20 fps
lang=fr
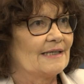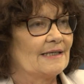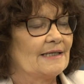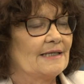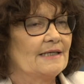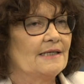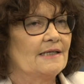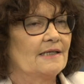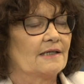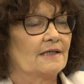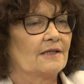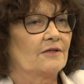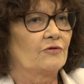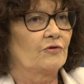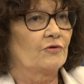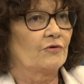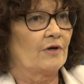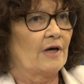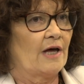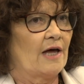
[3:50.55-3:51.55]
Et euh,
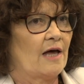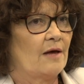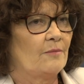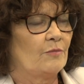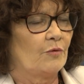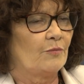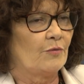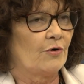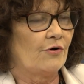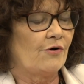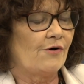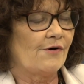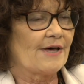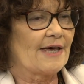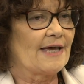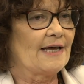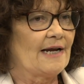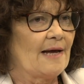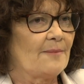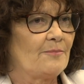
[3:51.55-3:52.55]
à un moment,
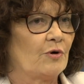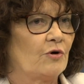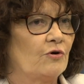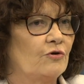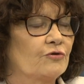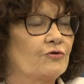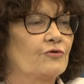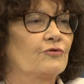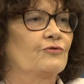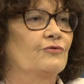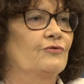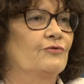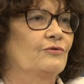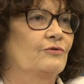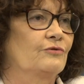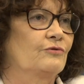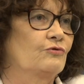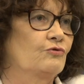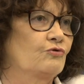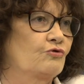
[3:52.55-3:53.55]
elle apprend que
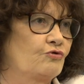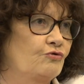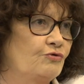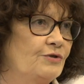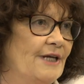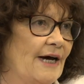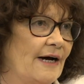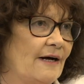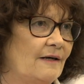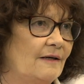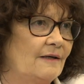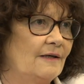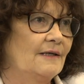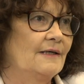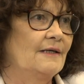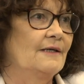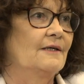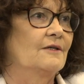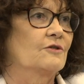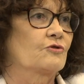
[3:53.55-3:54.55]
euh, Judas,
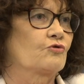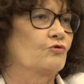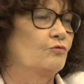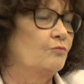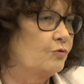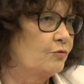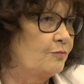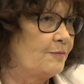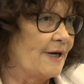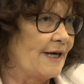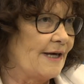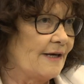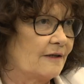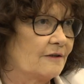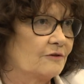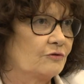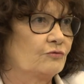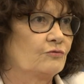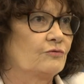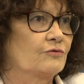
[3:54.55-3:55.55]
son
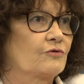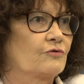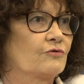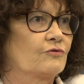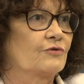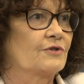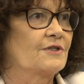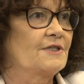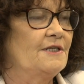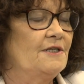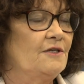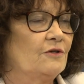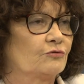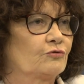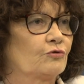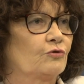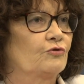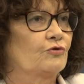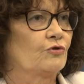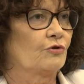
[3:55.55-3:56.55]
beau-père, donc euh, qui
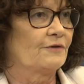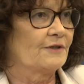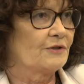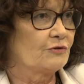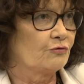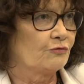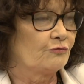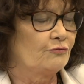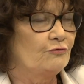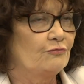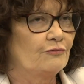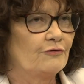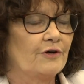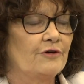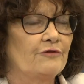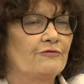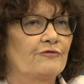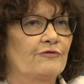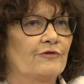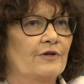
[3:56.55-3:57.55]
entre-temps est devenu
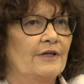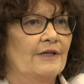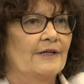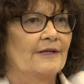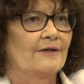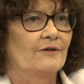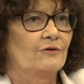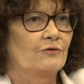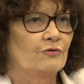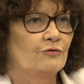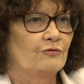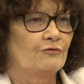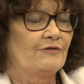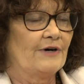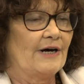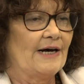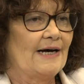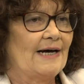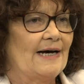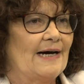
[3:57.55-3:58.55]
veuf,
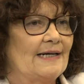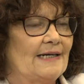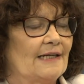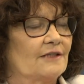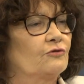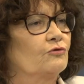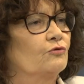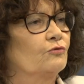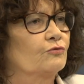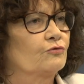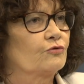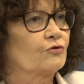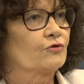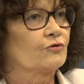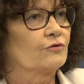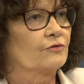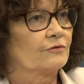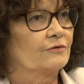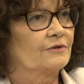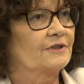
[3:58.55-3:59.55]
va à la
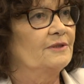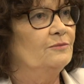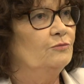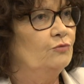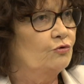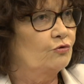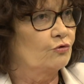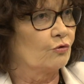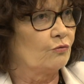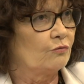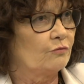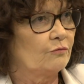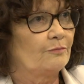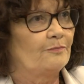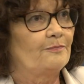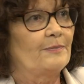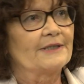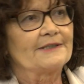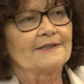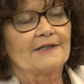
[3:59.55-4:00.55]
tonte des moutons,
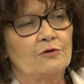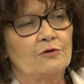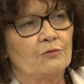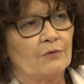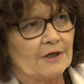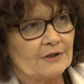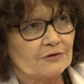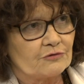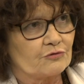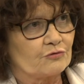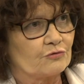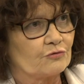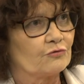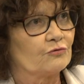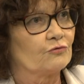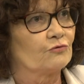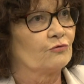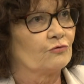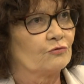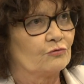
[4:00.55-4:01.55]
pas loin
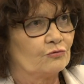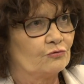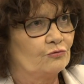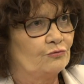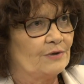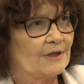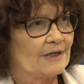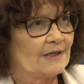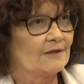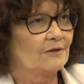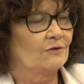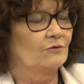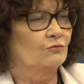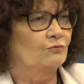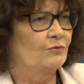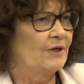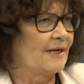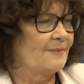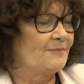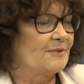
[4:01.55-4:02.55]
de où, elle,
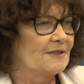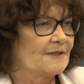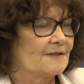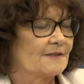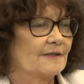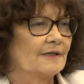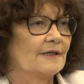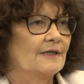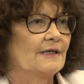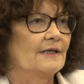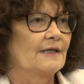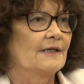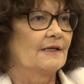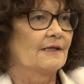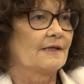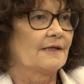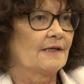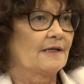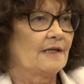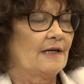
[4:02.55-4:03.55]
où elle habite.
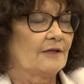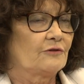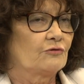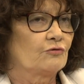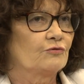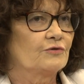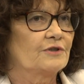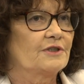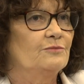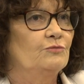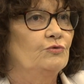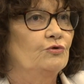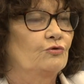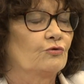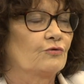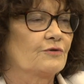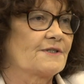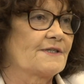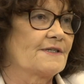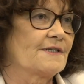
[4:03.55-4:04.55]
Et la tonte des
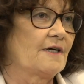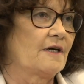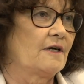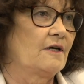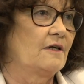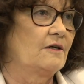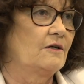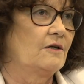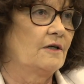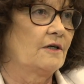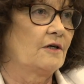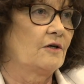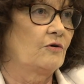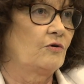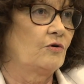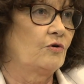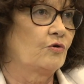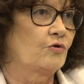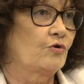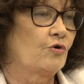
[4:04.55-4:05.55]
moutons, c'est
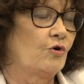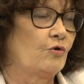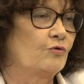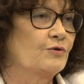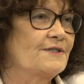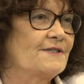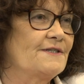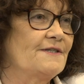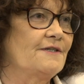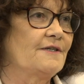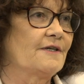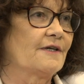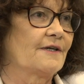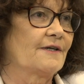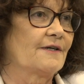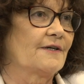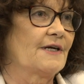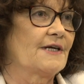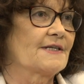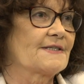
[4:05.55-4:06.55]
encore aussi
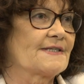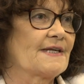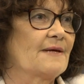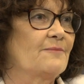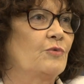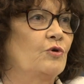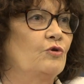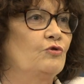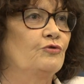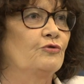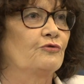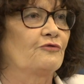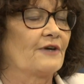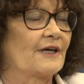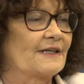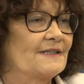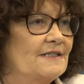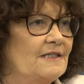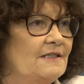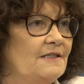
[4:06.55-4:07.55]
un, symbole de
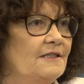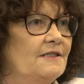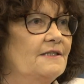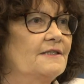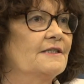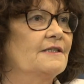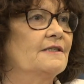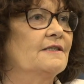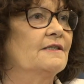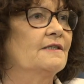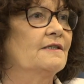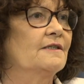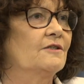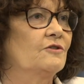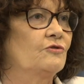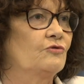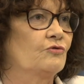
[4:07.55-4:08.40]
fertilité.